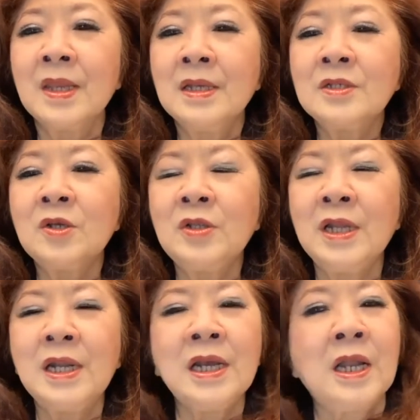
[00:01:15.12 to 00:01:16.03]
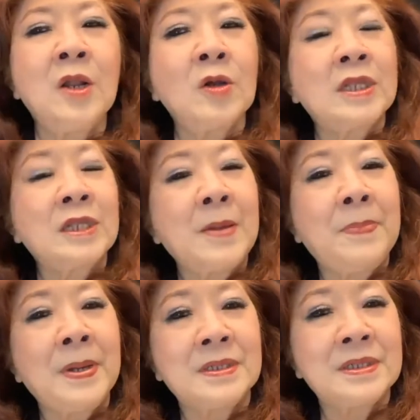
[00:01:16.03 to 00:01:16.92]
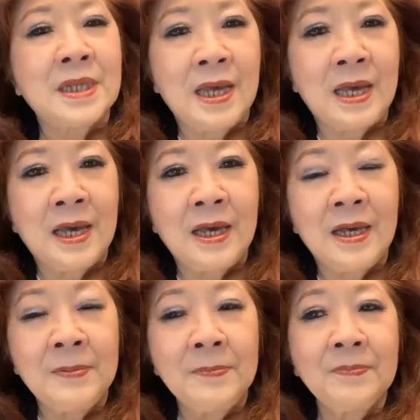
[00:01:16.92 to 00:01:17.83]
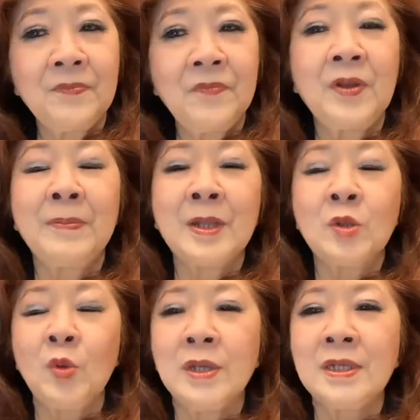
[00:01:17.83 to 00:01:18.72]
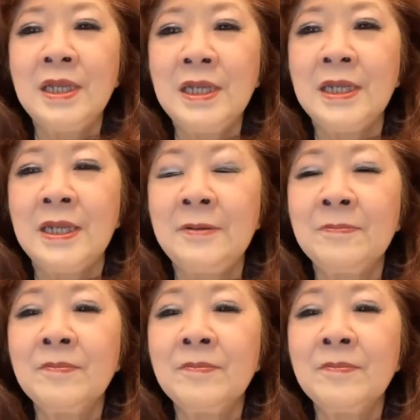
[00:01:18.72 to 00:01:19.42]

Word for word: Saudara, kalau kita baca firman Tuhan ini,